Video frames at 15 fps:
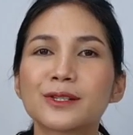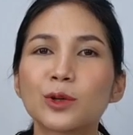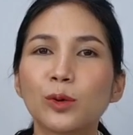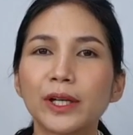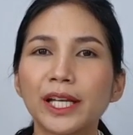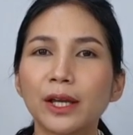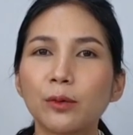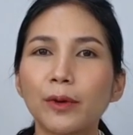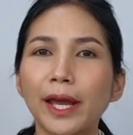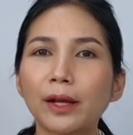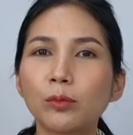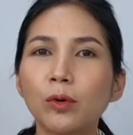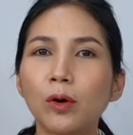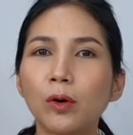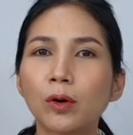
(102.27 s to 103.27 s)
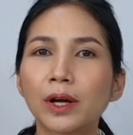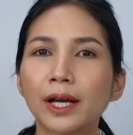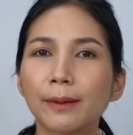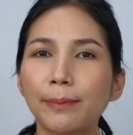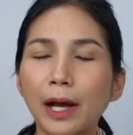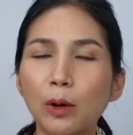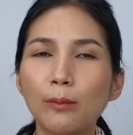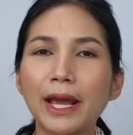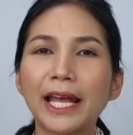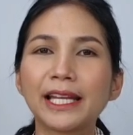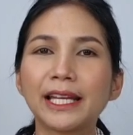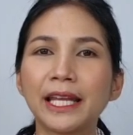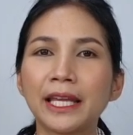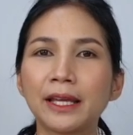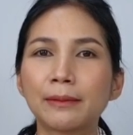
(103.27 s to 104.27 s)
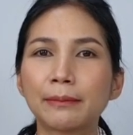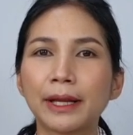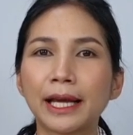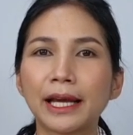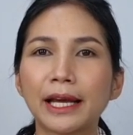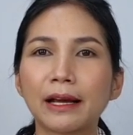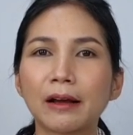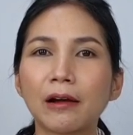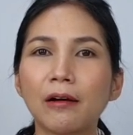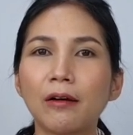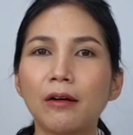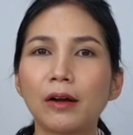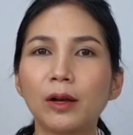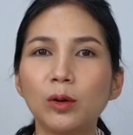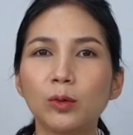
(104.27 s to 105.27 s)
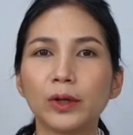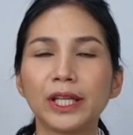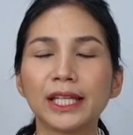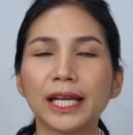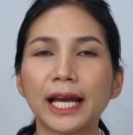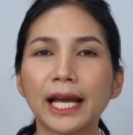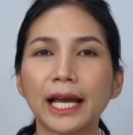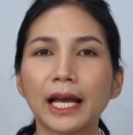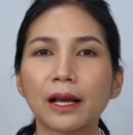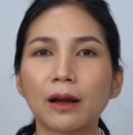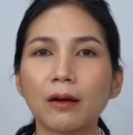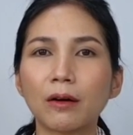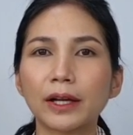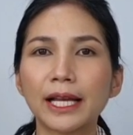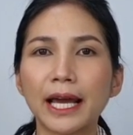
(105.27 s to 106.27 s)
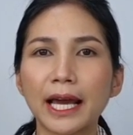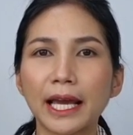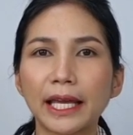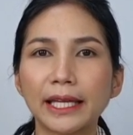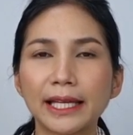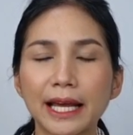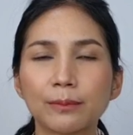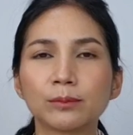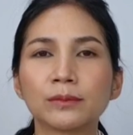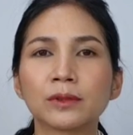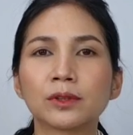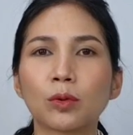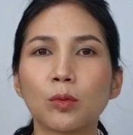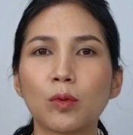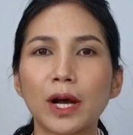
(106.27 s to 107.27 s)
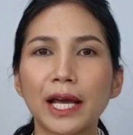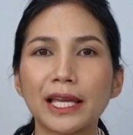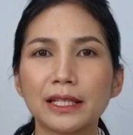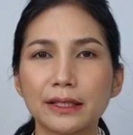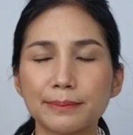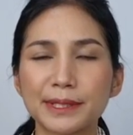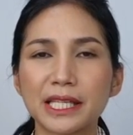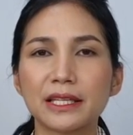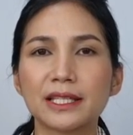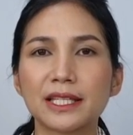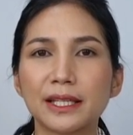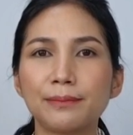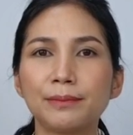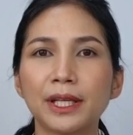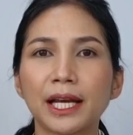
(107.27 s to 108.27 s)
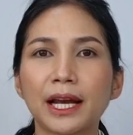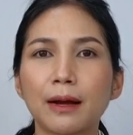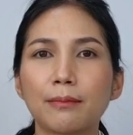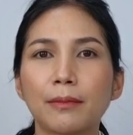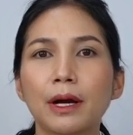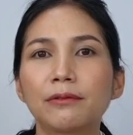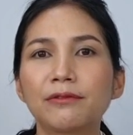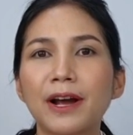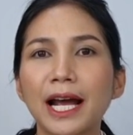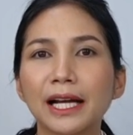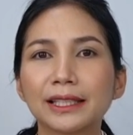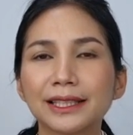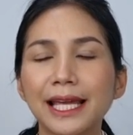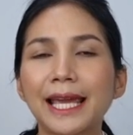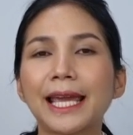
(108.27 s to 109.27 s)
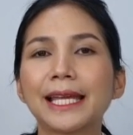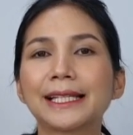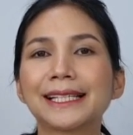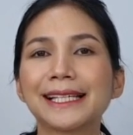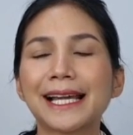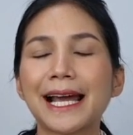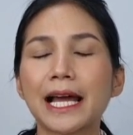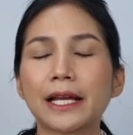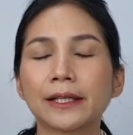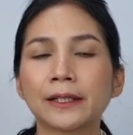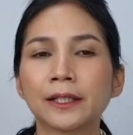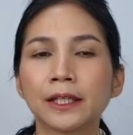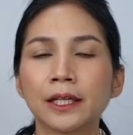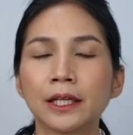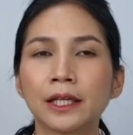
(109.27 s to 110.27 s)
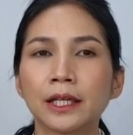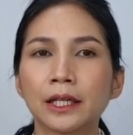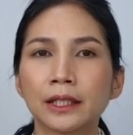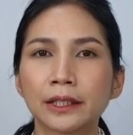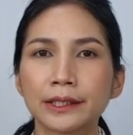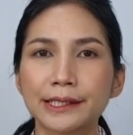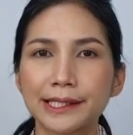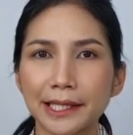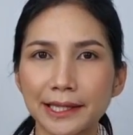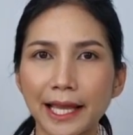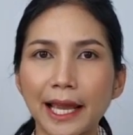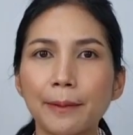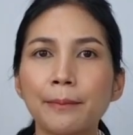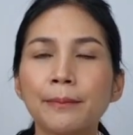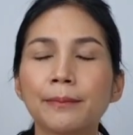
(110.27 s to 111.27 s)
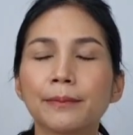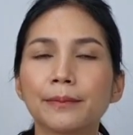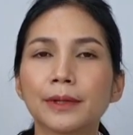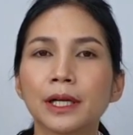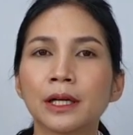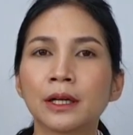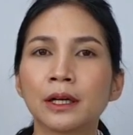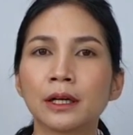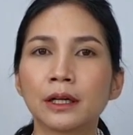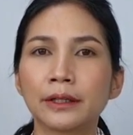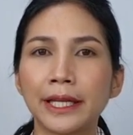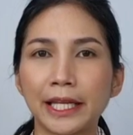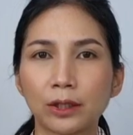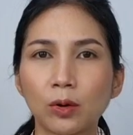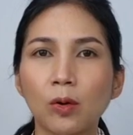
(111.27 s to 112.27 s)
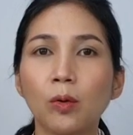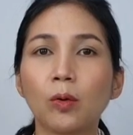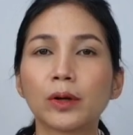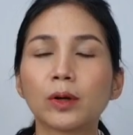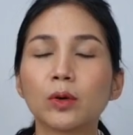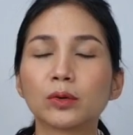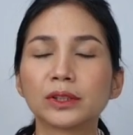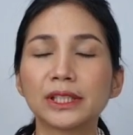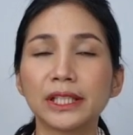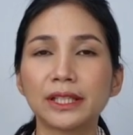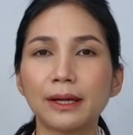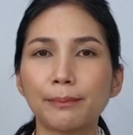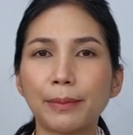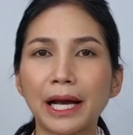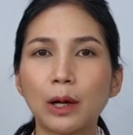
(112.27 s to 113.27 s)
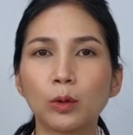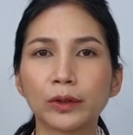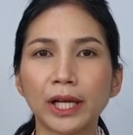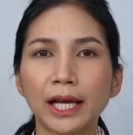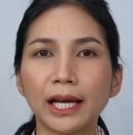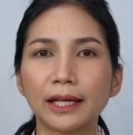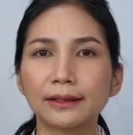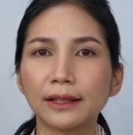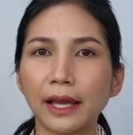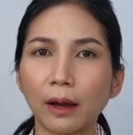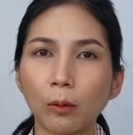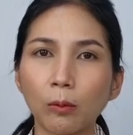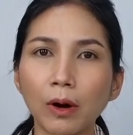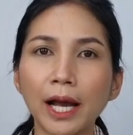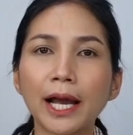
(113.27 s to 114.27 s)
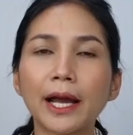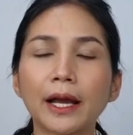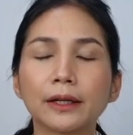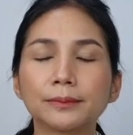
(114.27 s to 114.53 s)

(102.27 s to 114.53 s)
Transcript: ส่วนในแวดวงกระเป๋าแบรนด์เนมนะคะ ก็หลุยนะคะ ก็ได้นำตัว NFC ชิปเนี่ยค่ะ มาฝังแทนการสแตมป์เดทโค้ดลงที่กระเป๋านะคะ แต่ว่า